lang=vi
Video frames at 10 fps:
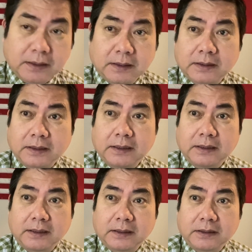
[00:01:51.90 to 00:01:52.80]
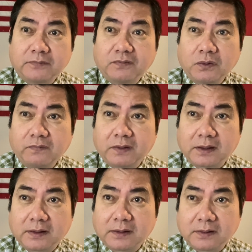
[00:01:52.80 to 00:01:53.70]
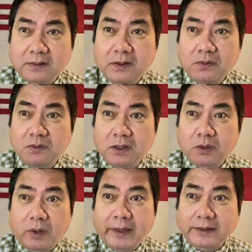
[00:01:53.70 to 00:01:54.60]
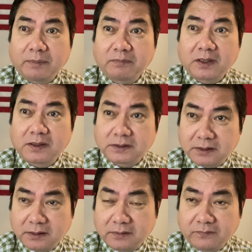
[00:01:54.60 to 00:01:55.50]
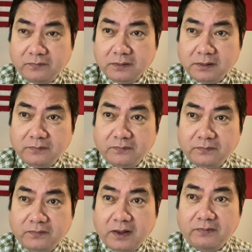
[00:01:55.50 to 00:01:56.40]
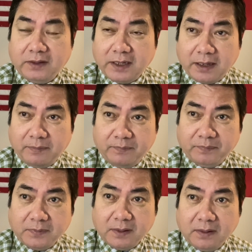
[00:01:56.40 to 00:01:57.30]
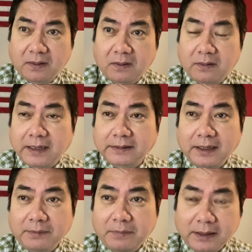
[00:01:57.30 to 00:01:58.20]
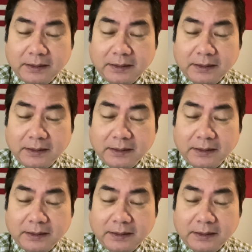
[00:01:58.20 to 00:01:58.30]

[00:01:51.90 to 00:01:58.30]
thì thưa quý vị nhiều người quan tâm thời sự về Việt Nam họ đặt thắc mắc